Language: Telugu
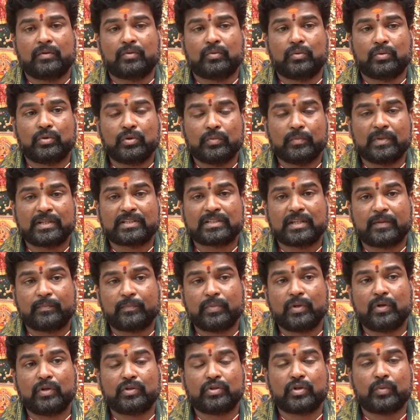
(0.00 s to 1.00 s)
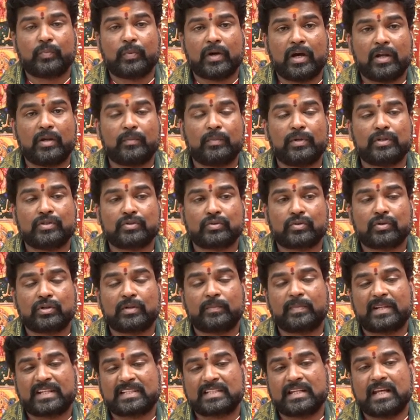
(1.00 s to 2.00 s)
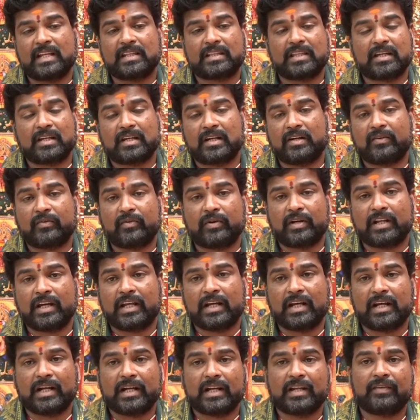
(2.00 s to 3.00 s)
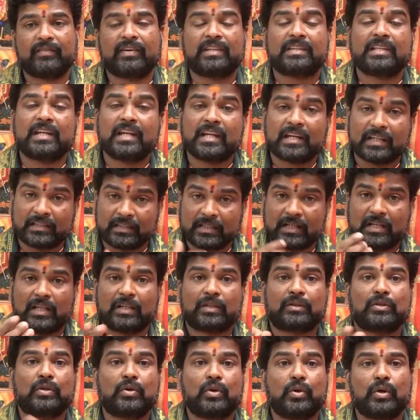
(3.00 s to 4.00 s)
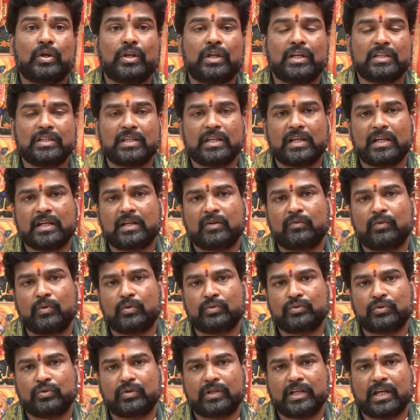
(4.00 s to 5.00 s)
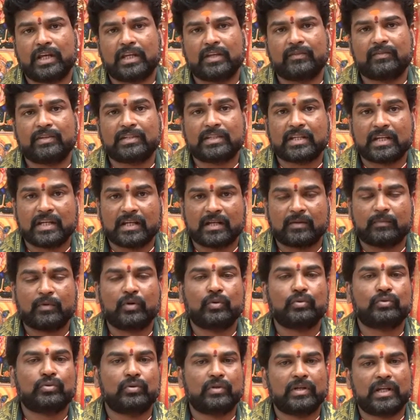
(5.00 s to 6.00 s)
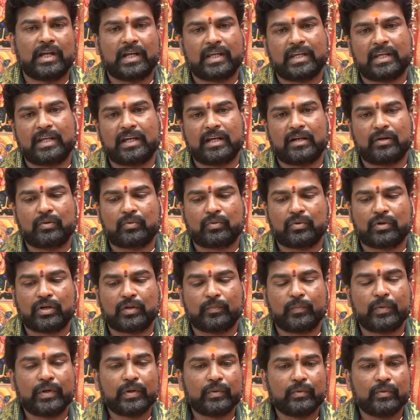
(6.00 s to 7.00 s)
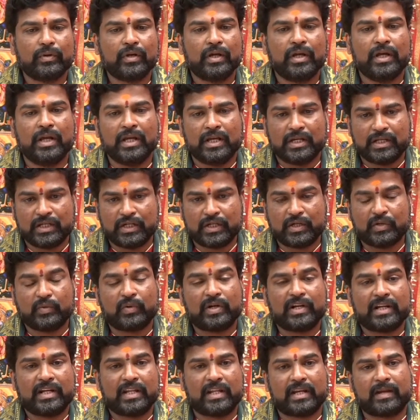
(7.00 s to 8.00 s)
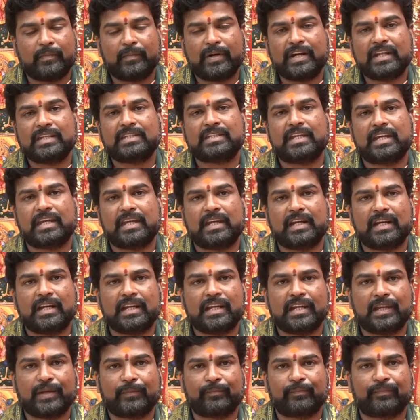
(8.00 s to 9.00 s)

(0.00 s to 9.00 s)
కుటుంబ సభ్యులతో పాలు పంచుకొని ప్రశాంతంగా ఉండాలంటే వ్యతిరేకతలు ఎత్తులో వ్యతిరేకం అవుతున్నాయి వ్యతిరేకం అవుతున్నాయి అనుకున్నప్పుడు ఇటువంటి రెమెడీ చేయండి